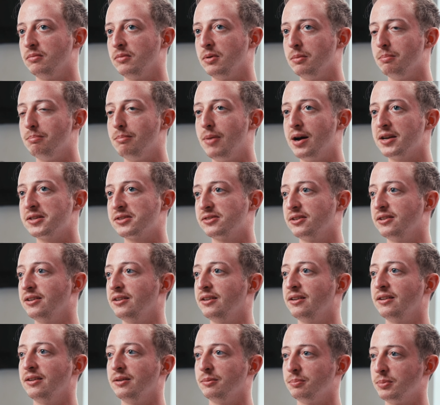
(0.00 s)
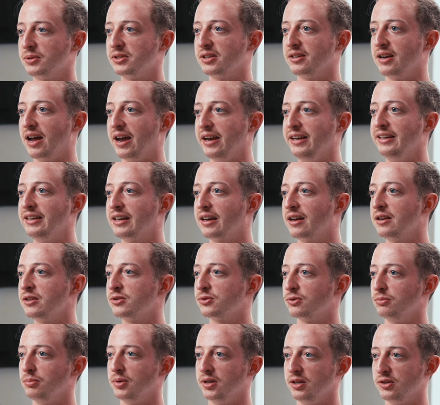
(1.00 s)
Masse ein bisschen eingrenzt
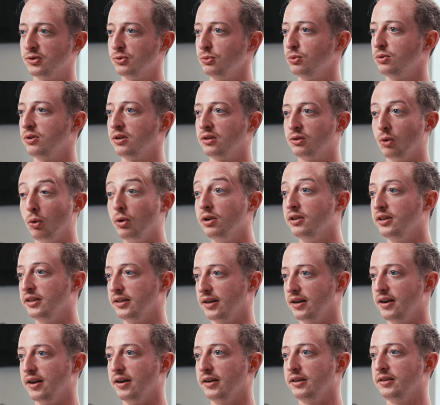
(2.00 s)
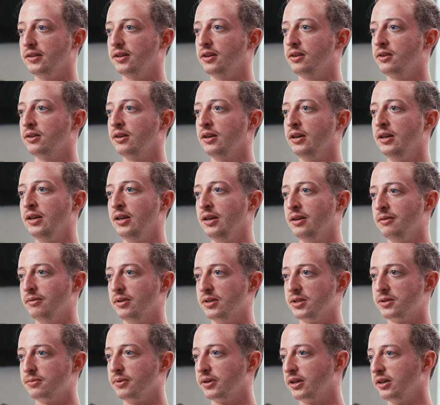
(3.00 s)
und mir die Suche deutlich erleichtert, wenn
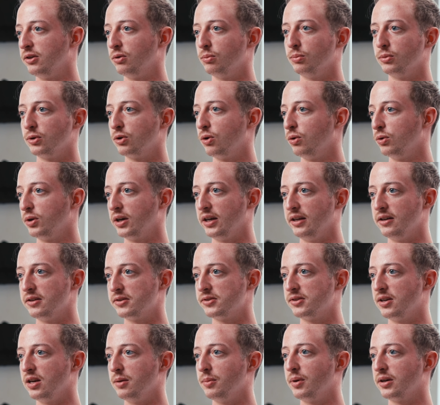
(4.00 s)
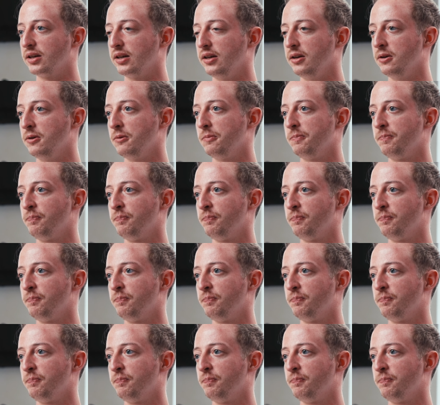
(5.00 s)
es wirklich um ein konkretes Thema geht.